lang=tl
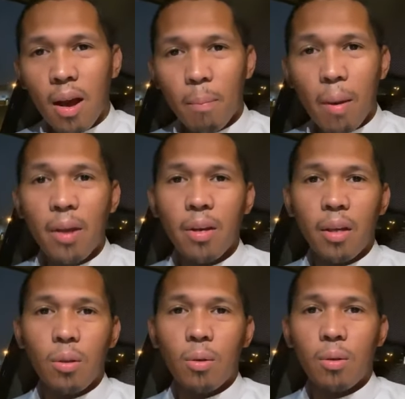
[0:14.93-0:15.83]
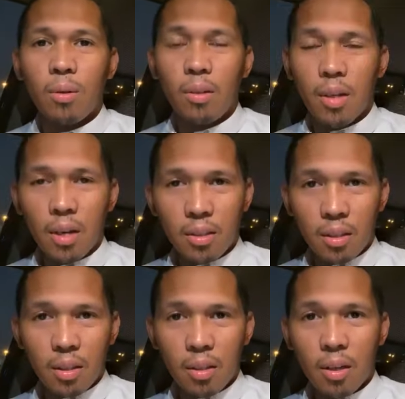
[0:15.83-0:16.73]
Ang payo na ito, Ya
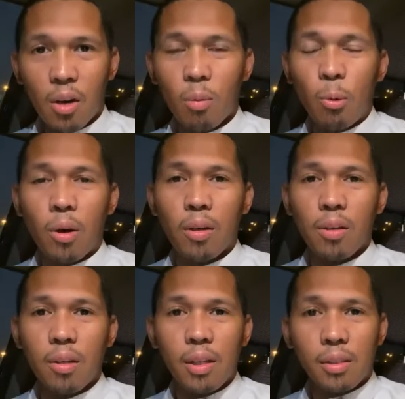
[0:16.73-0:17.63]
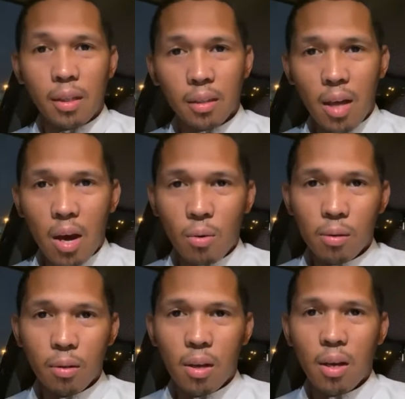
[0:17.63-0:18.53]
Sheikh, ako po ay isang
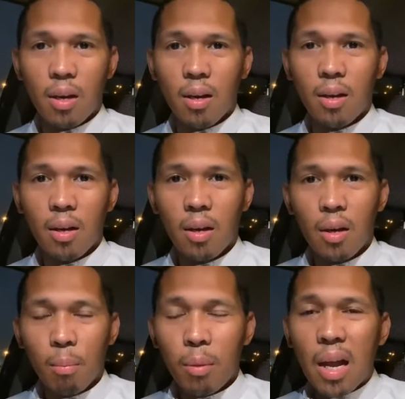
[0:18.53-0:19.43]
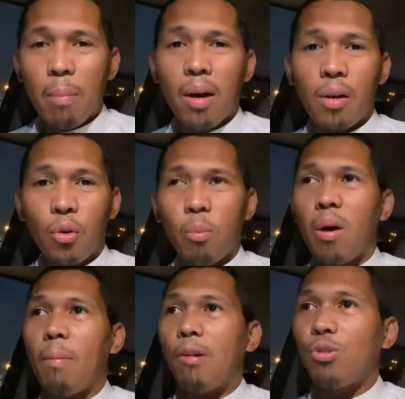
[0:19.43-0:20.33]
tao na minamahal ko yung
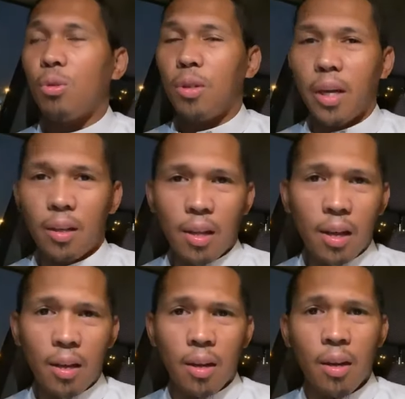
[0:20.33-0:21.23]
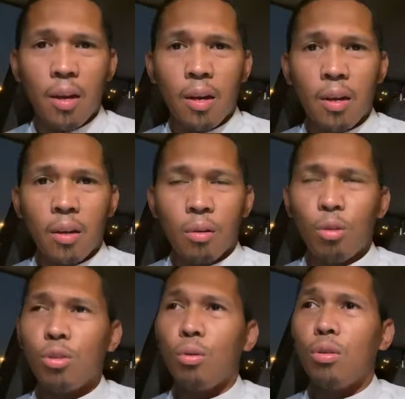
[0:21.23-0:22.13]
mga pagsunod kay Allah.
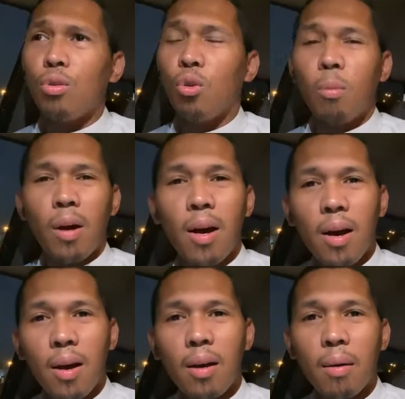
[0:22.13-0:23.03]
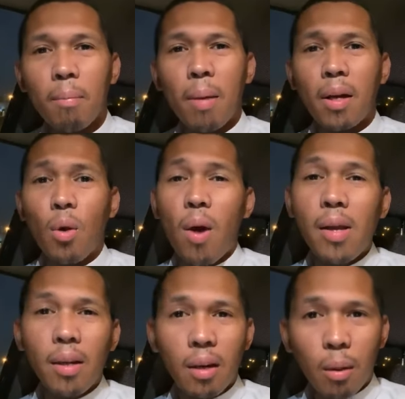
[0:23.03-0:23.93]
Gustong gusto ko yung mga
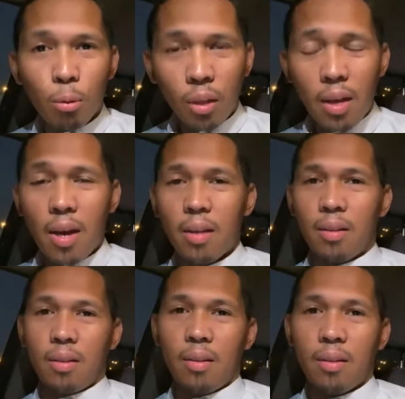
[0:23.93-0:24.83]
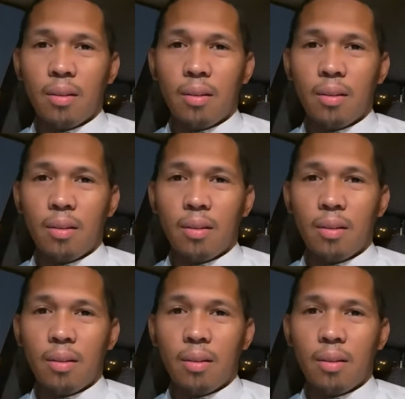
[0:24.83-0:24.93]
paggawa ng kabutihan.